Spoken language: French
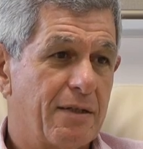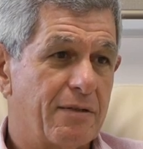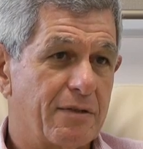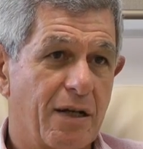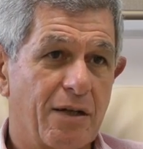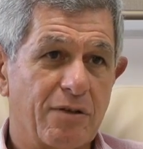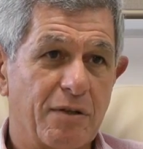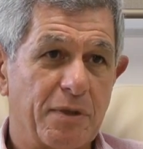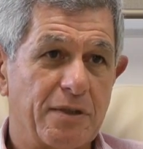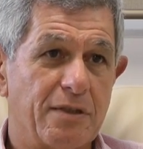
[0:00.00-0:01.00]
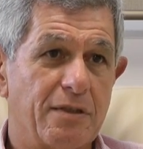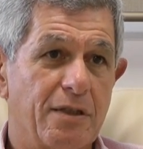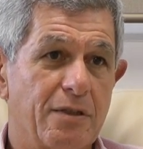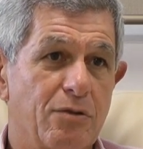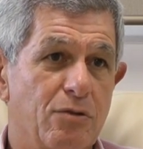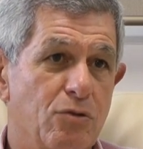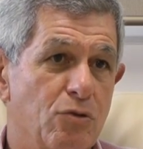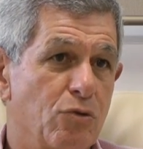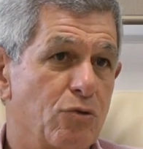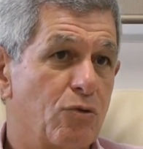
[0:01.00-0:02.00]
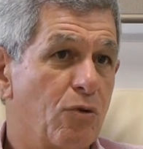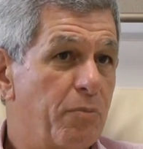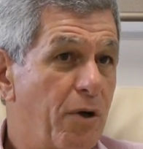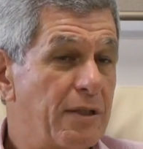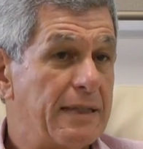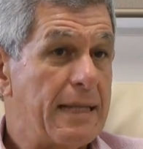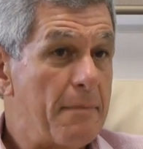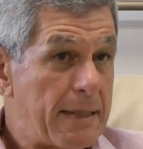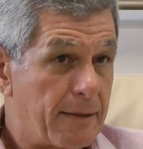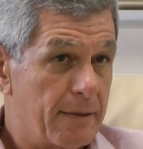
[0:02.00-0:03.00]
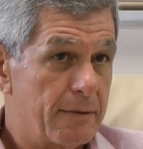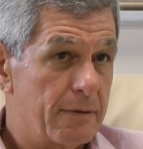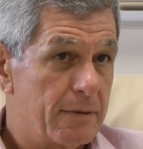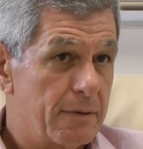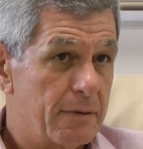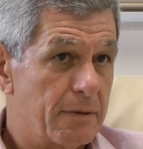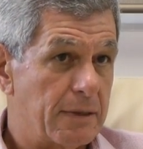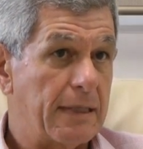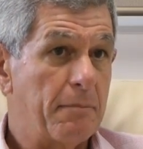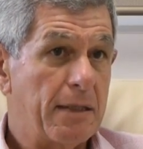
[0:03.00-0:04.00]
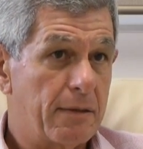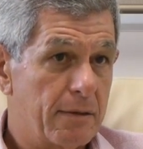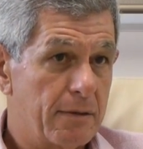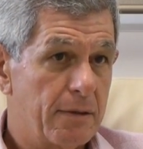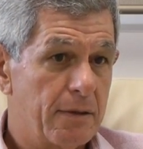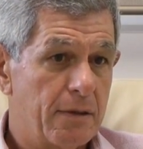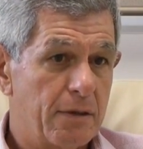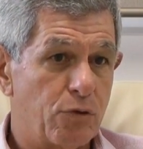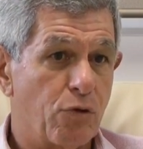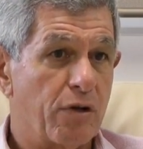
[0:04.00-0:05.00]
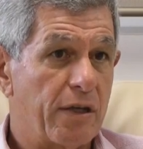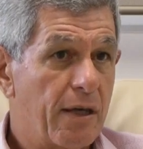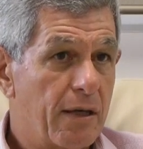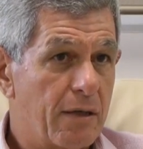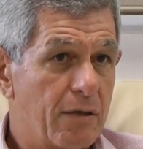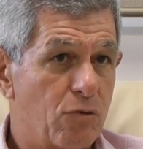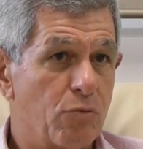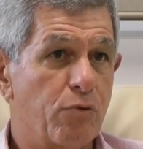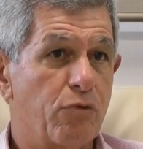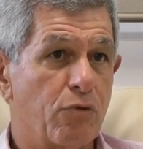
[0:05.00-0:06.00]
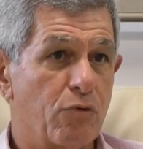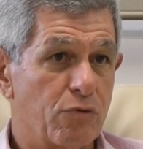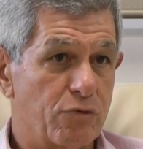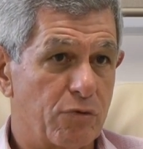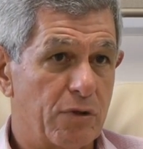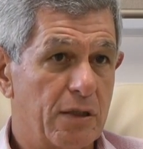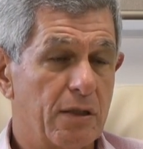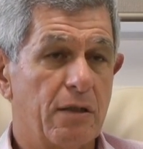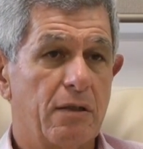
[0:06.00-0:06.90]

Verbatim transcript: sera en capacité de comprendre et d'admettre, d'admettre que rien ne peut se construire